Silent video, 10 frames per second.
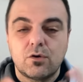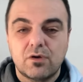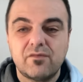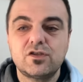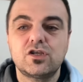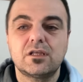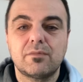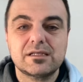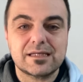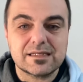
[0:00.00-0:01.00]
una vicenda
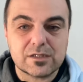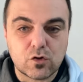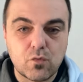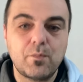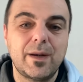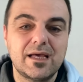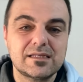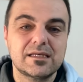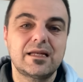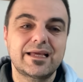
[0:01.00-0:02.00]
abbastanza
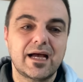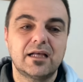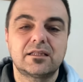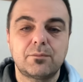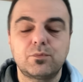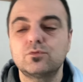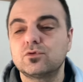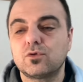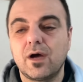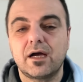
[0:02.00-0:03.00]
complessa legata
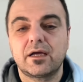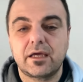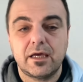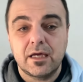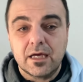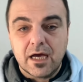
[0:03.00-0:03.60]
appunto anche